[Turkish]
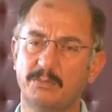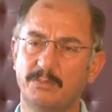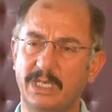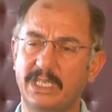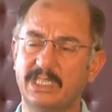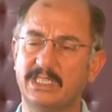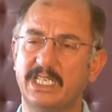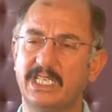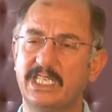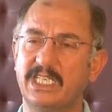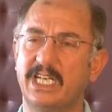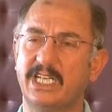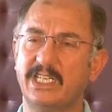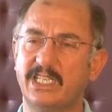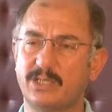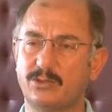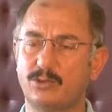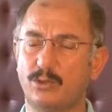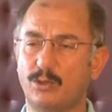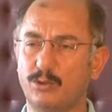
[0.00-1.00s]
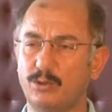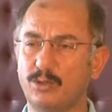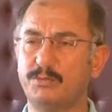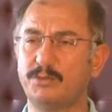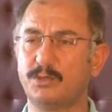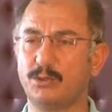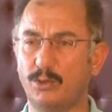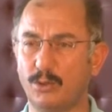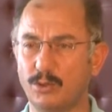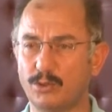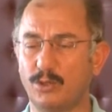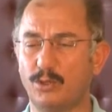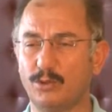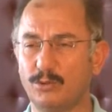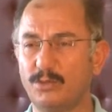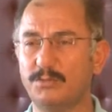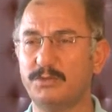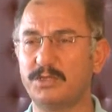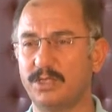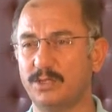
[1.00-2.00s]
Ben de ilahiyatçı olduğum için, hoca
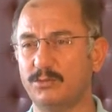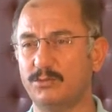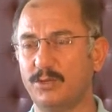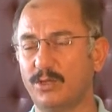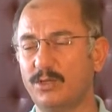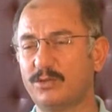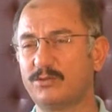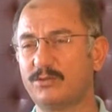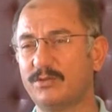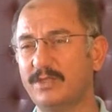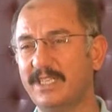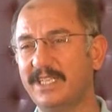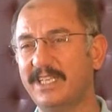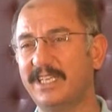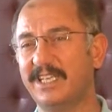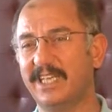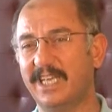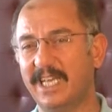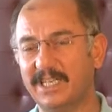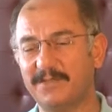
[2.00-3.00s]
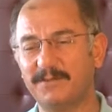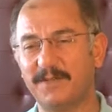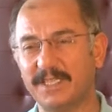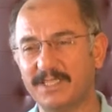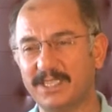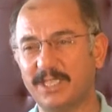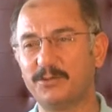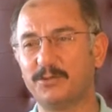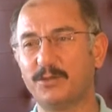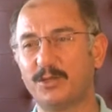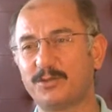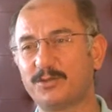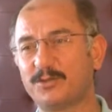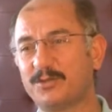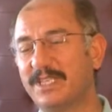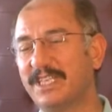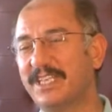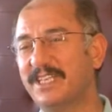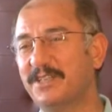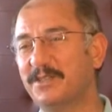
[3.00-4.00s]
olduğum için diyor. En fazla diyor
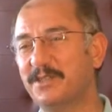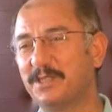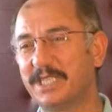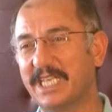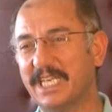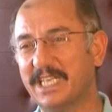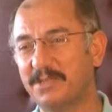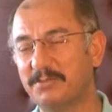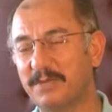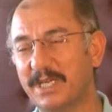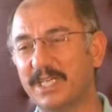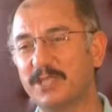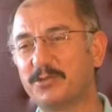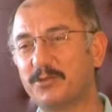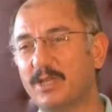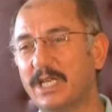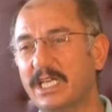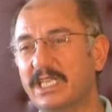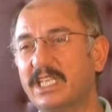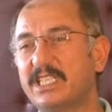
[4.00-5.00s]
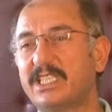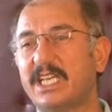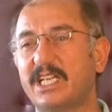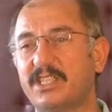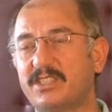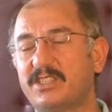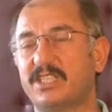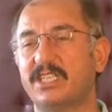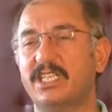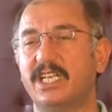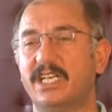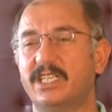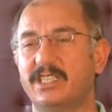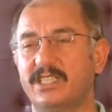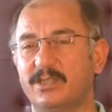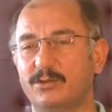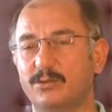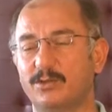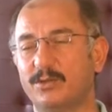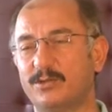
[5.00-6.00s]
Gelir bana sorarlar,
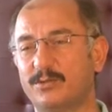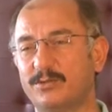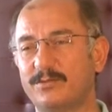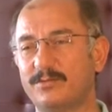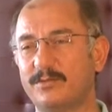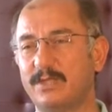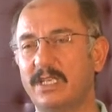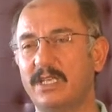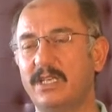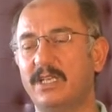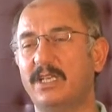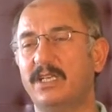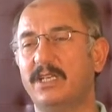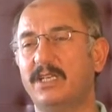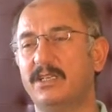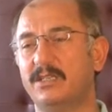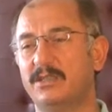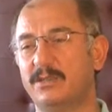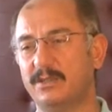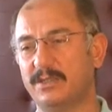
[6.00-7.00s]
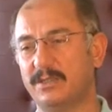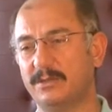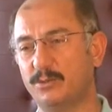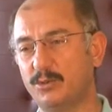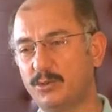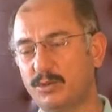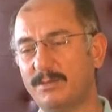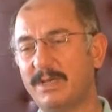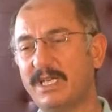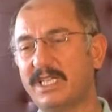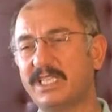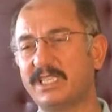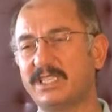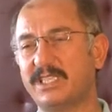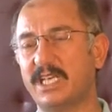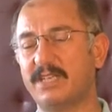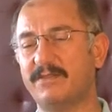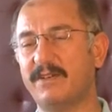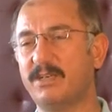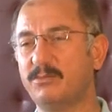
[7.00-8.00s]
tartışırlardık diyor. Müslüman
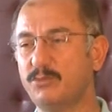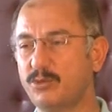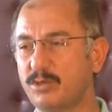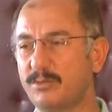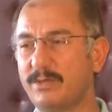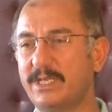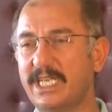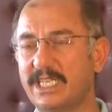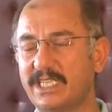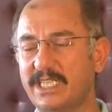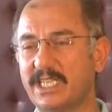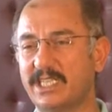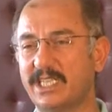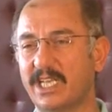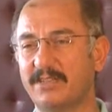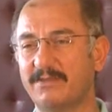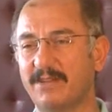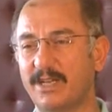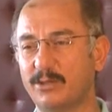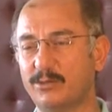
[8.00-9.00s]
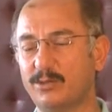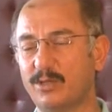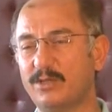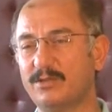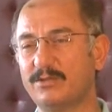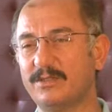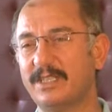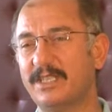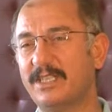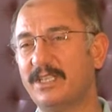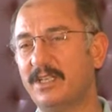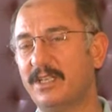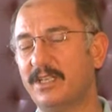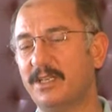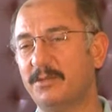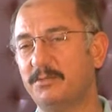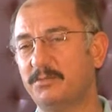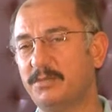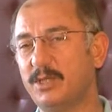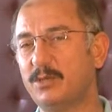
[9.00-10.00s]
kızlar var, Müslüman erkekler var diyor.
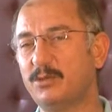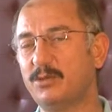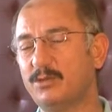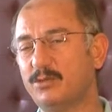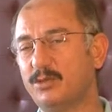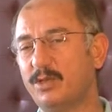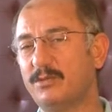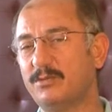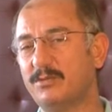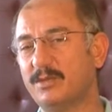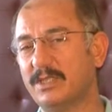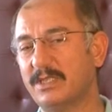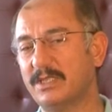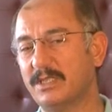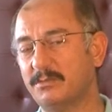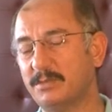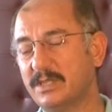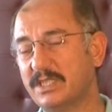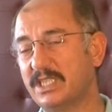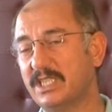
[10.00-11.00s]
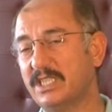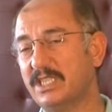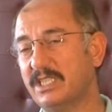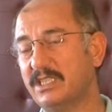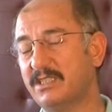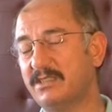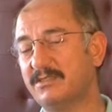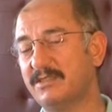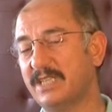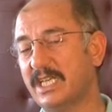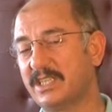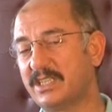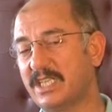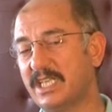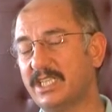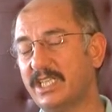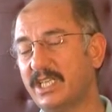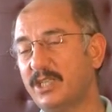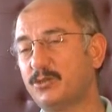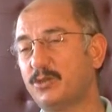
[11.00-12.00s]
Bir gün diyor e, Mısırlı
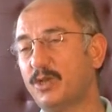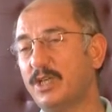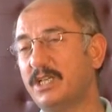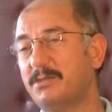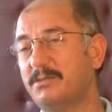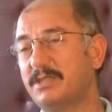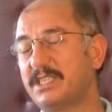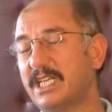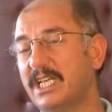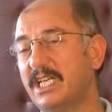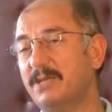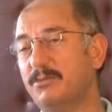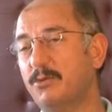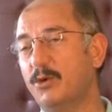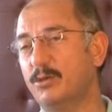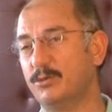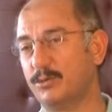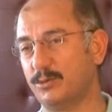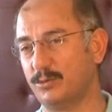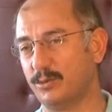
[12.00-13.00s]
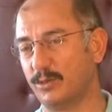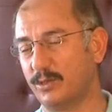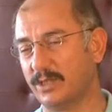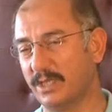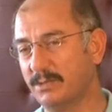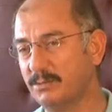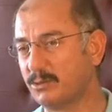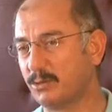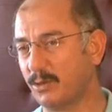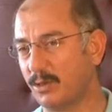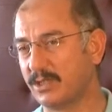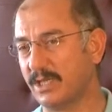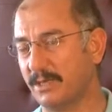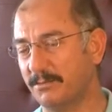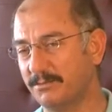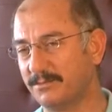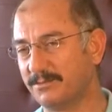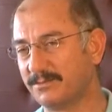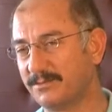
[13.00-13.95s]
erkeklerin şöyle bir talebi oldu diyor. Demiş ki hocam,